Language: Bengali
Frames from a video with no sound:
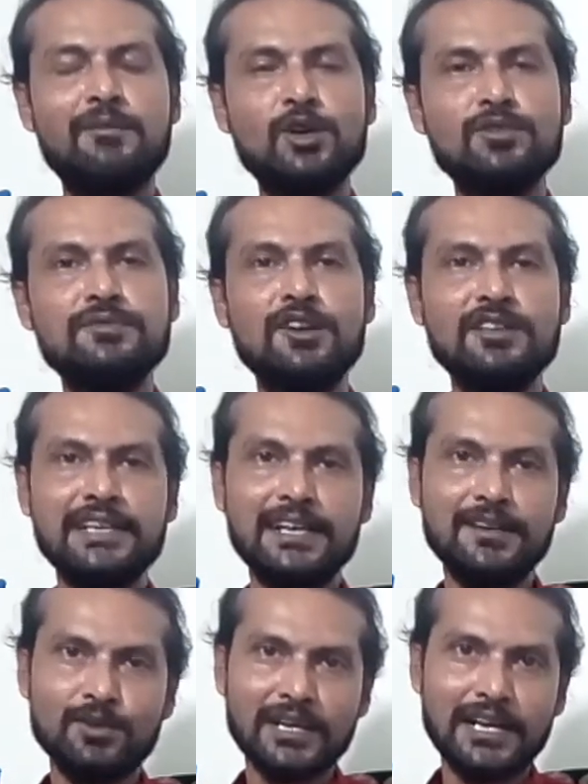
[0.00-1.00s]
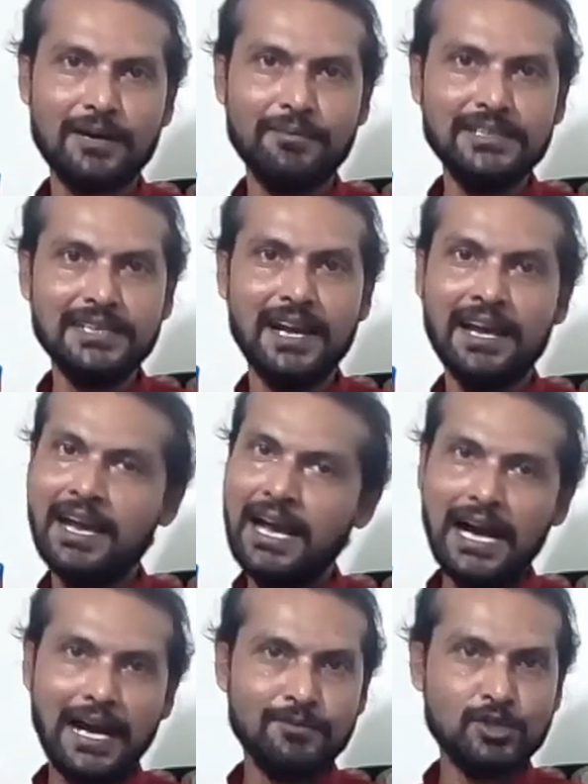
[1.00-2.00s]
আমার অভিনয় দেখে লোকে ঘাবড়ে যায়
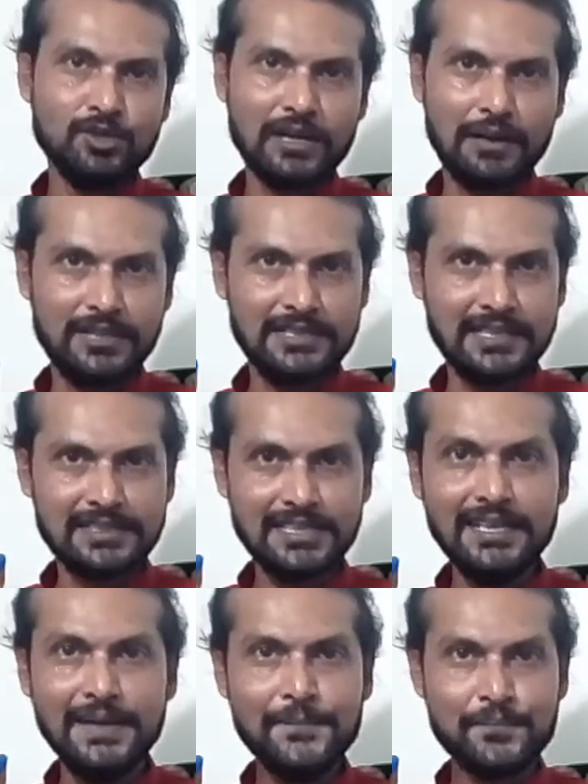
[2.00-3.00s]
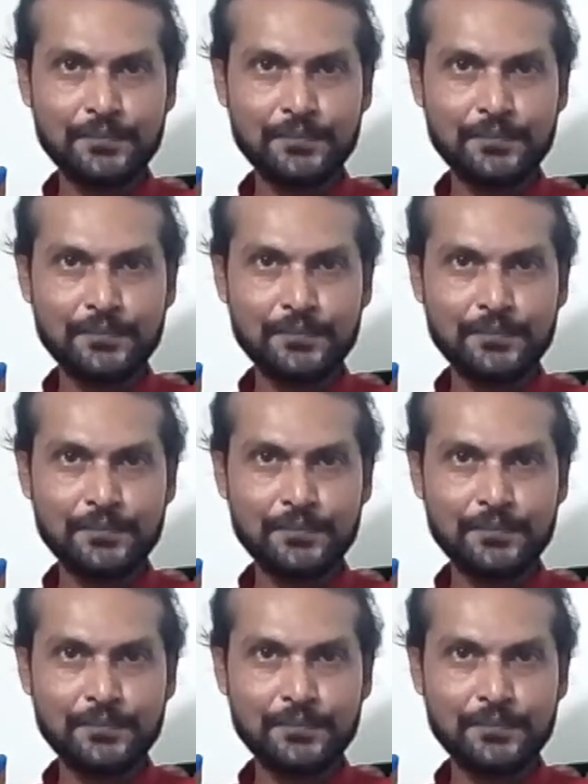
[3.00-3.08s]
আমি তো ঘাবড়ে যাচ্ছি